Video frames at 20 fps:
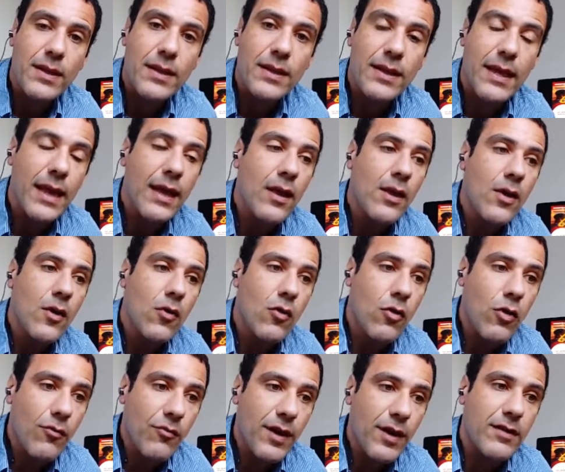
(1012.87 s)
Né? O
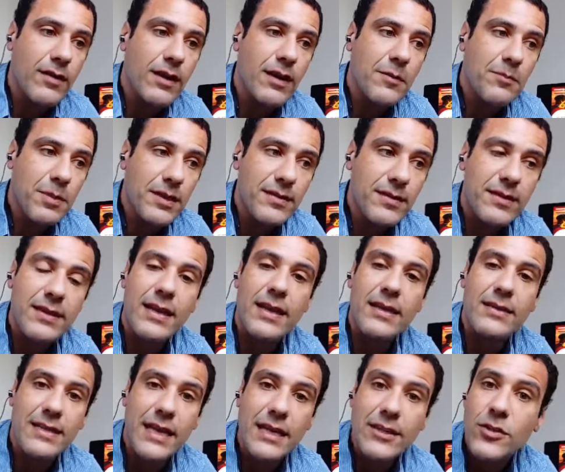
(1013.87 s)
governo ele precisa
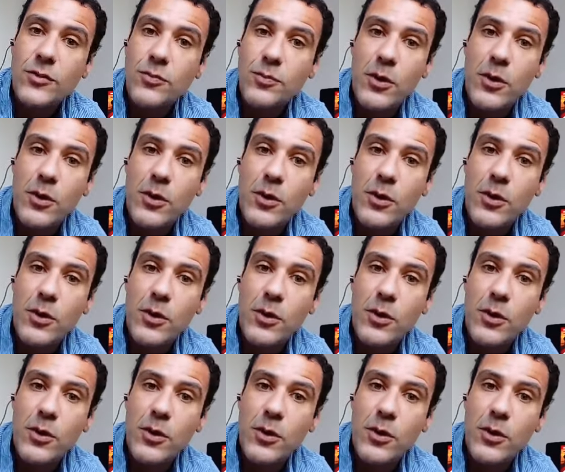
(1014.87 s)
lançar esses